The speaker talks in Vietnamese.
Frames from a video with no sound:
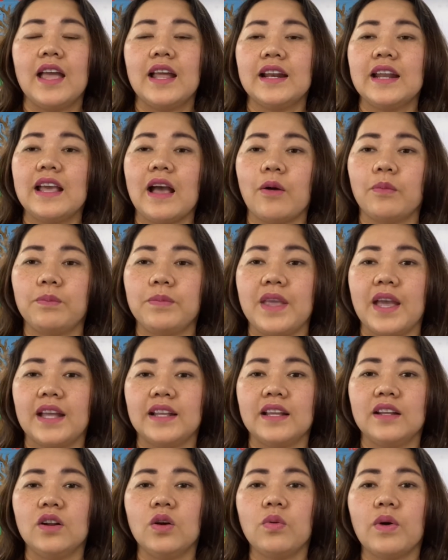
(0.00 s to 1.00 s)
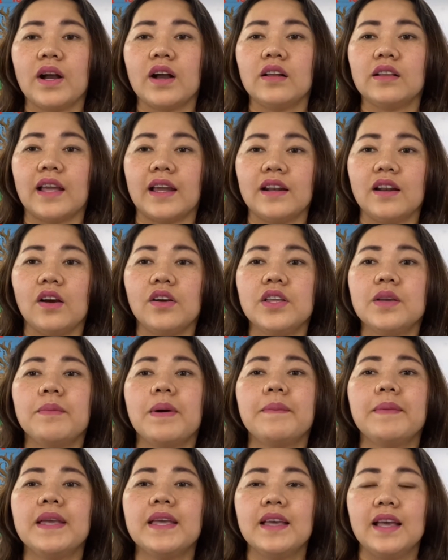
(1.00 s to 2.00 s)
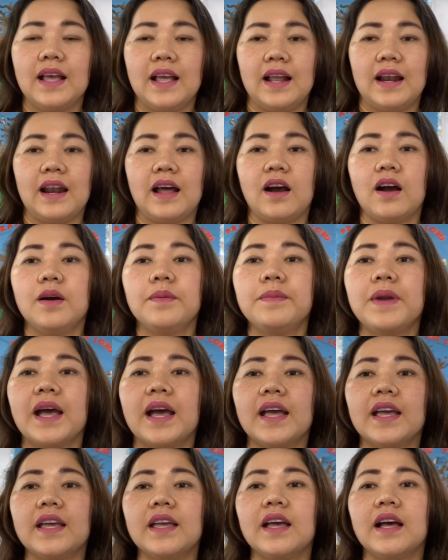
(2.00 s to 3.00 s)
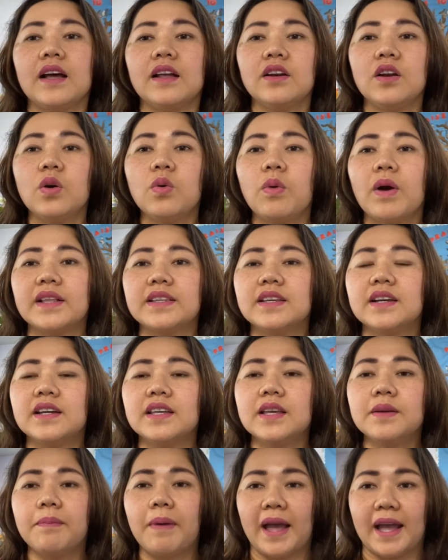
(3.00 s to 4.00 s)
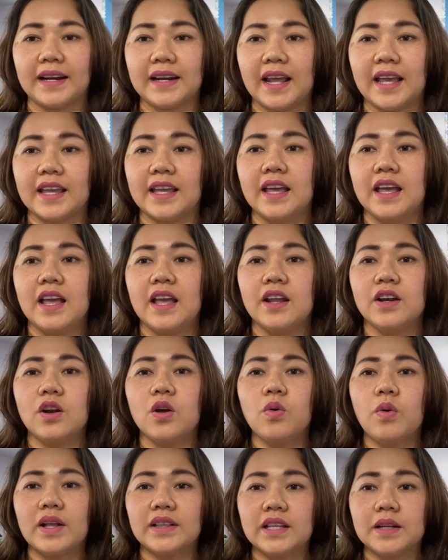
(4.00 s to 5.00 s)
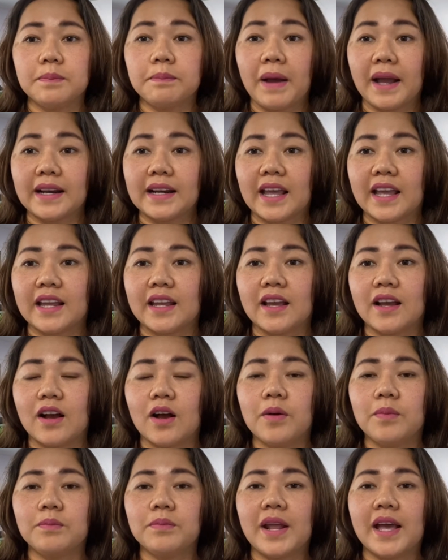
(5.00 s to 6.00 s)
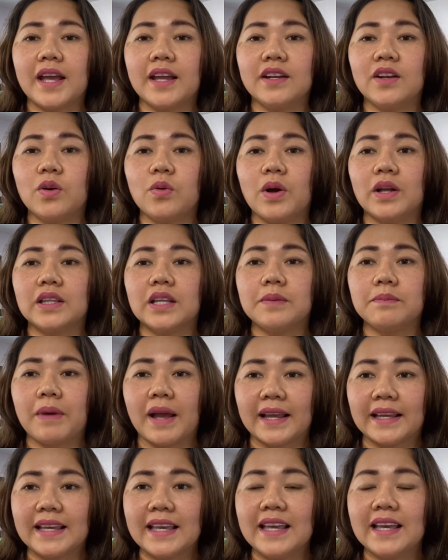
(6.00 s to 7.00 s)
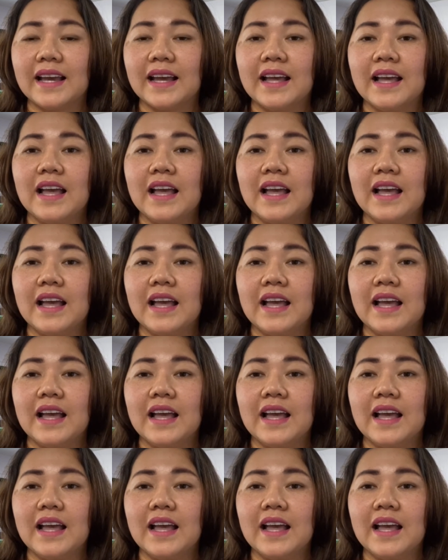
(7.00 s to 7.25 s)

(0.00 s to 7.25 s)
Đi học về thì Noah có thể nói với mommy là hôm nay Noah chơi với bạn này Noah thích bạn này, hôm nay Noah thích bạn kia,